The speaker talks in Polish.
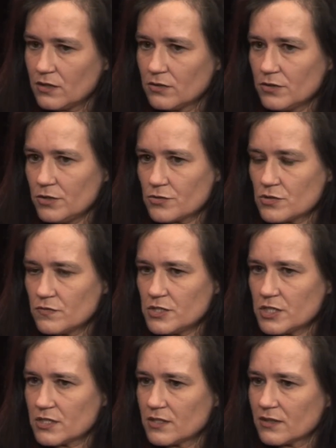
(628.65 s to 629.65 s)
No i
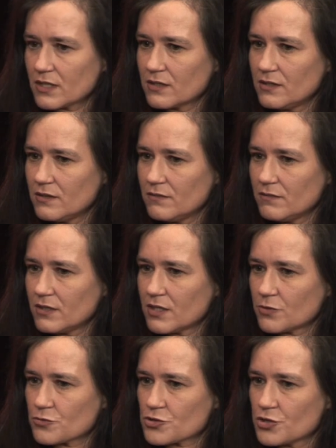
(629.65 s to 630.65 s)
oczywiście ten taki
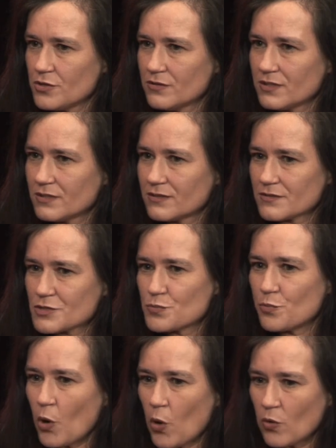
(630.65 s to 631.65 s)
nienaruszony
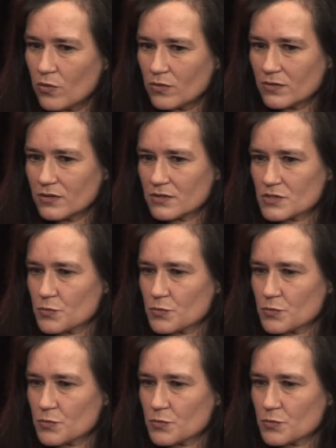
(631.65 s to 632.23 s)
spokój,